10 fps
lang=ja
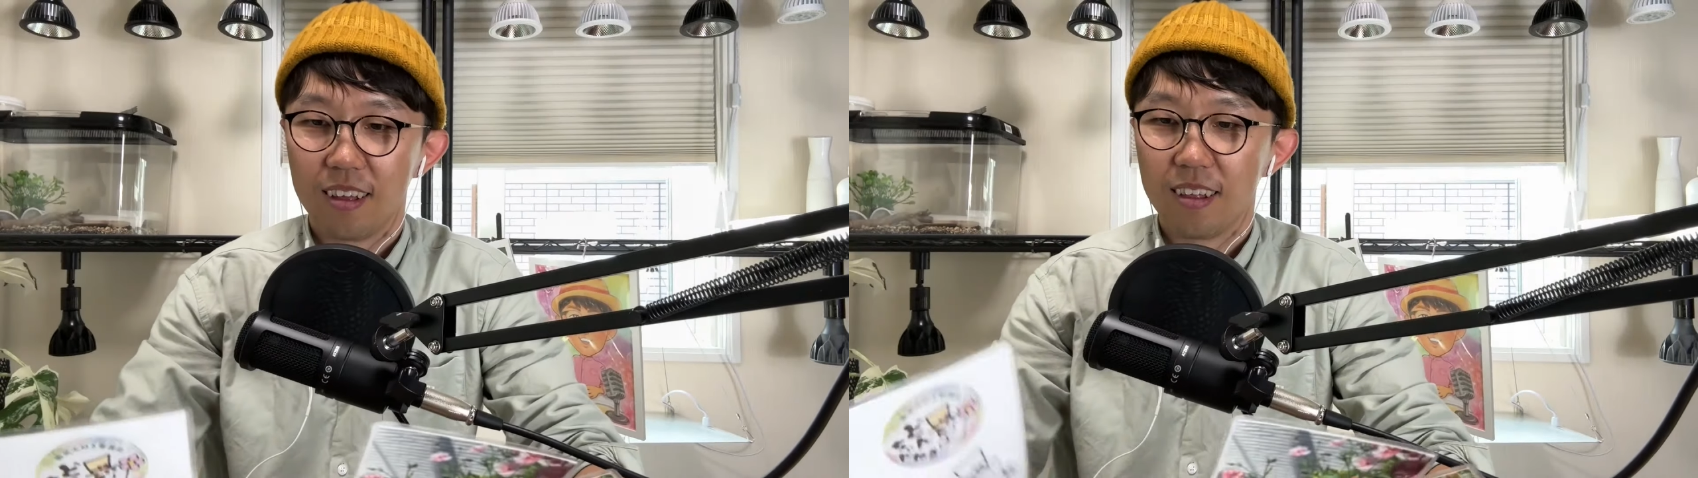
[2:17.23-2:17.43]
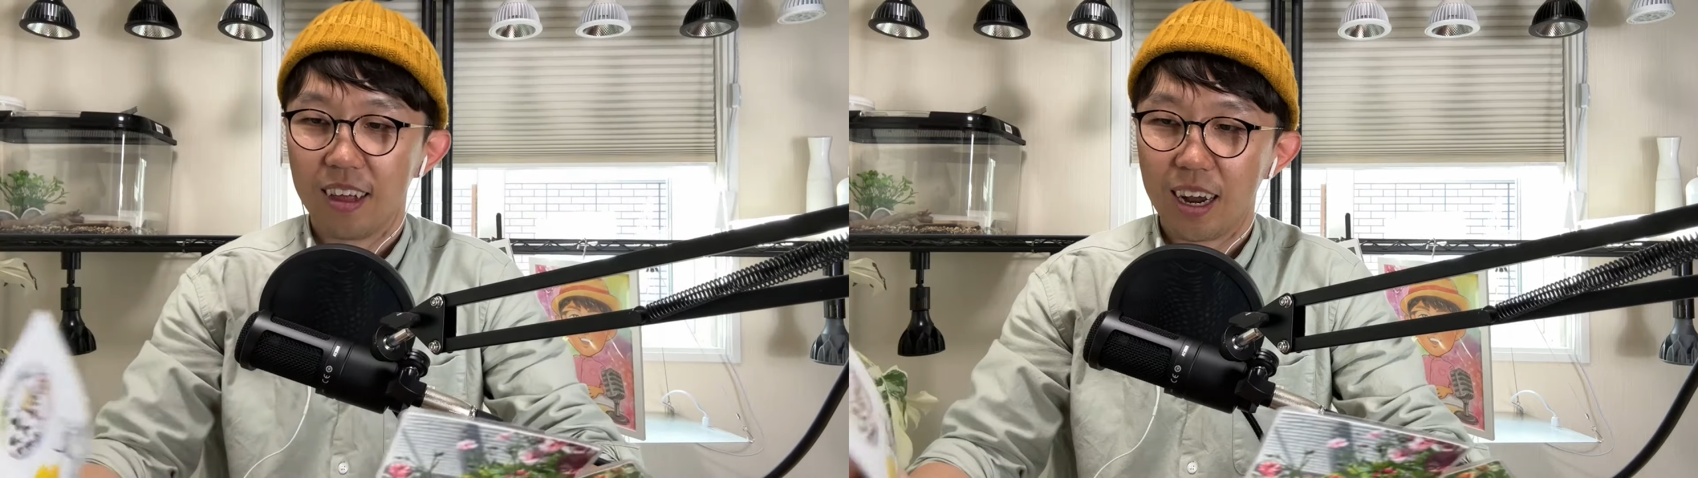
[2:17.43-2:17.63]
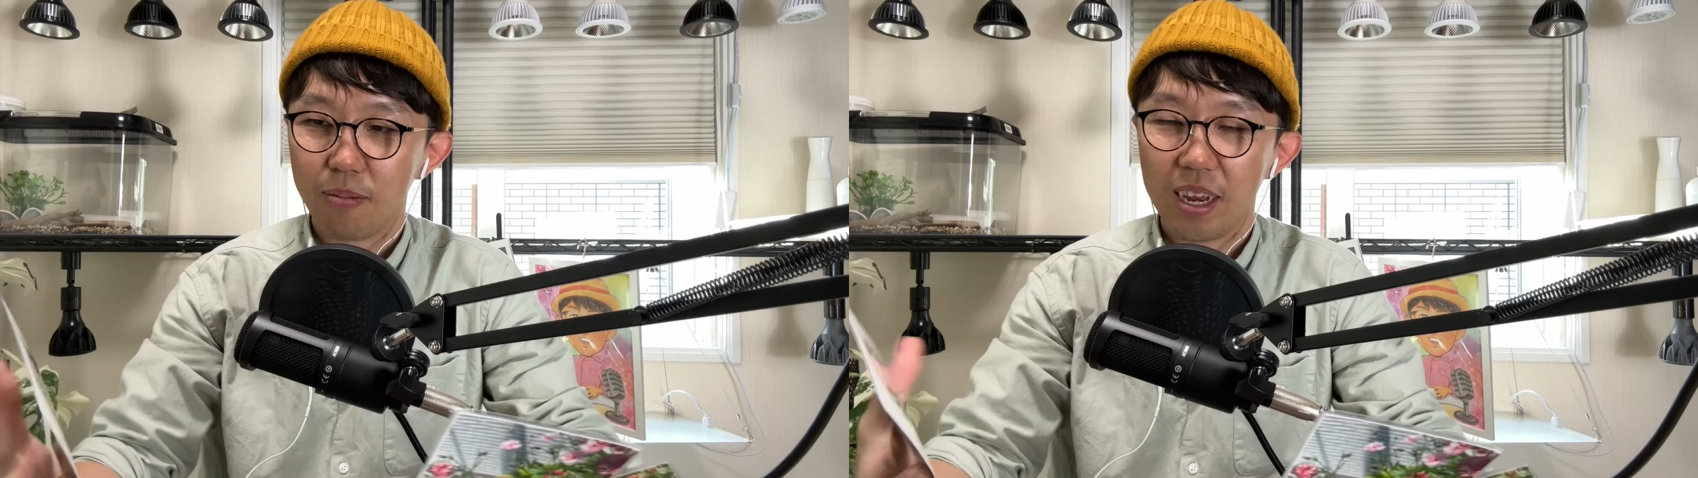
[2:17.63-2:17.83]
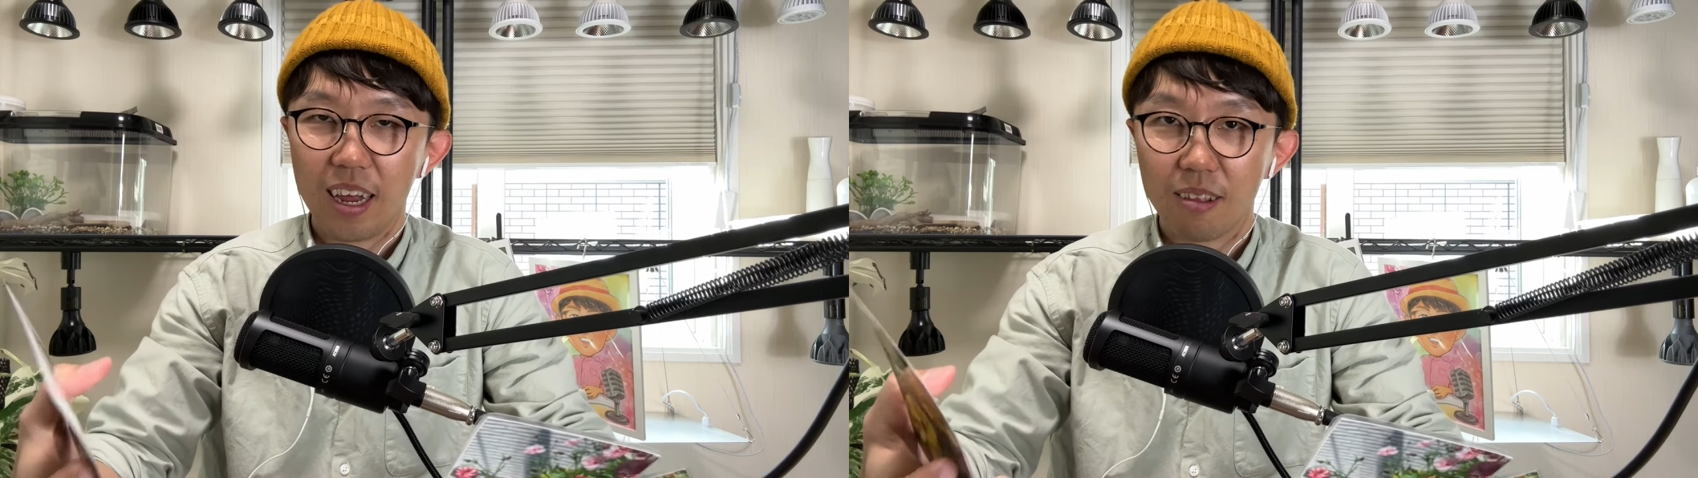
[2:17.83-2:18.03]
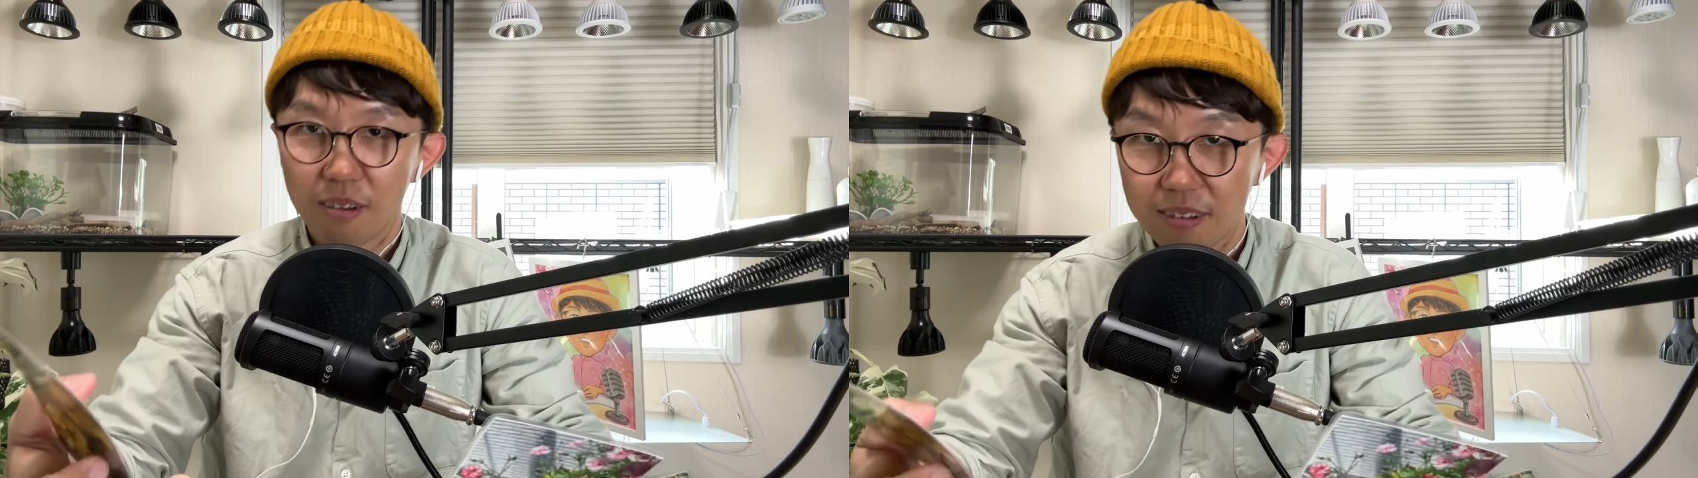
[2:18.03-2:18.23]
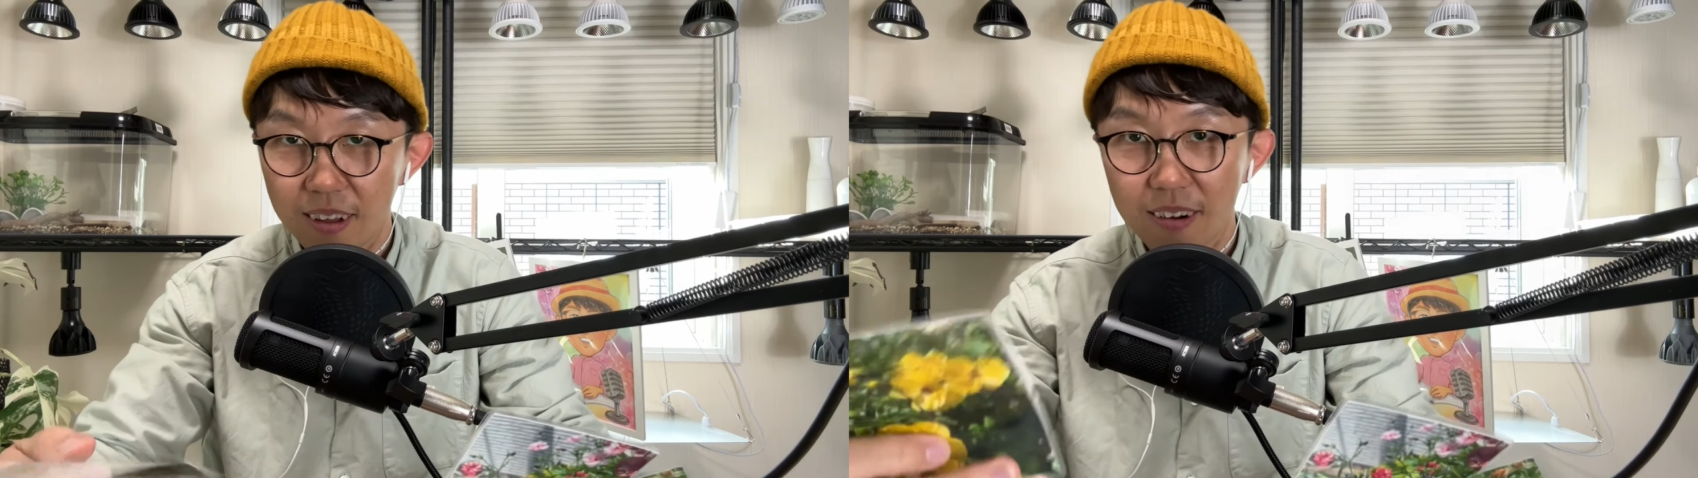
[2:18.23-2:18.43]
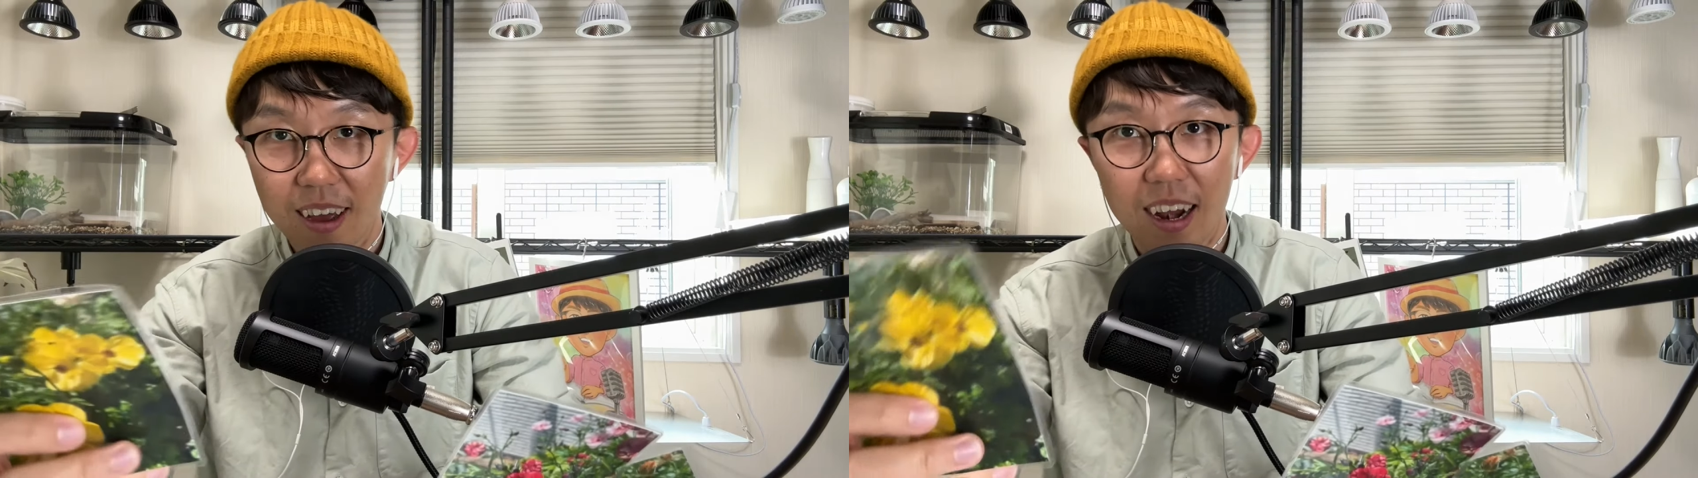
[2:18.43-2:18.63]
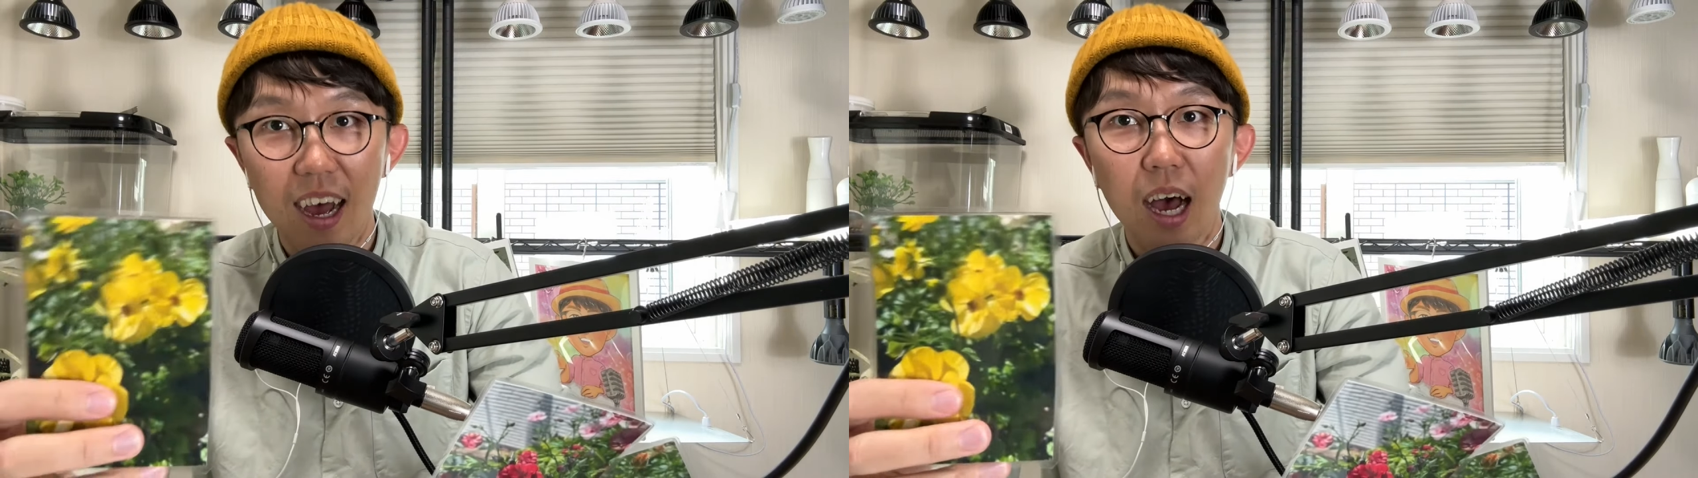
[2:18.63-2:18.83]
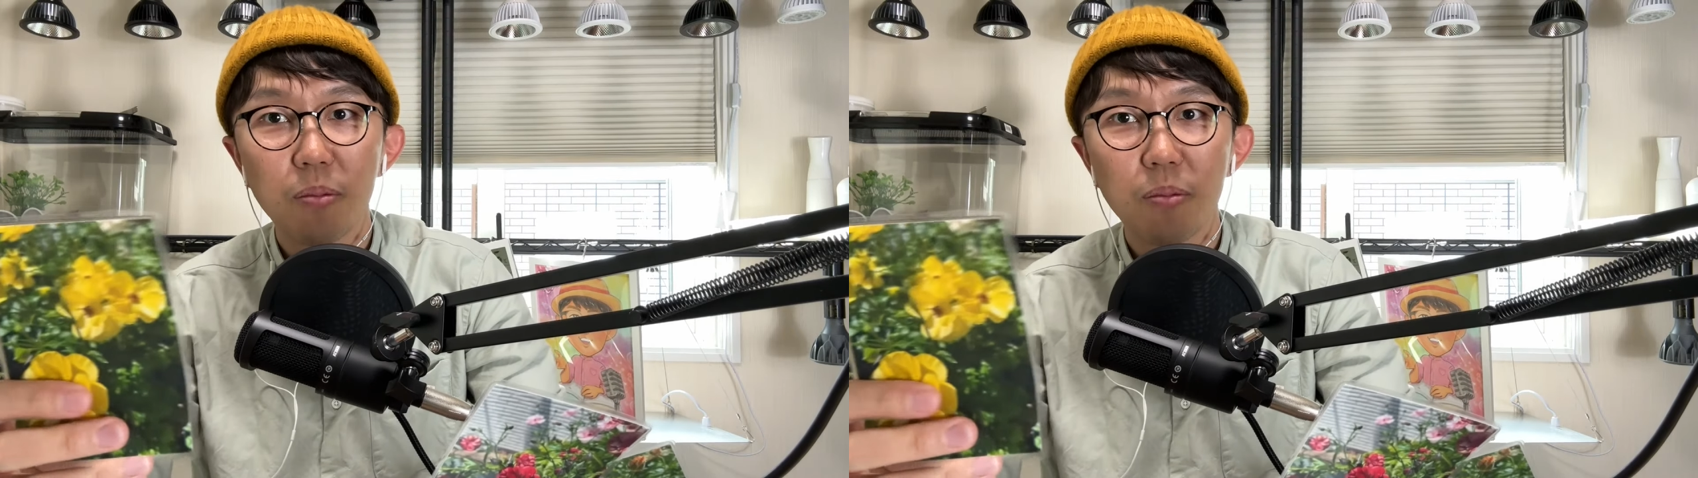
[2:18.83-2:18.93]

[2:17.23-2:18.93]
で、ラミネートしてるから、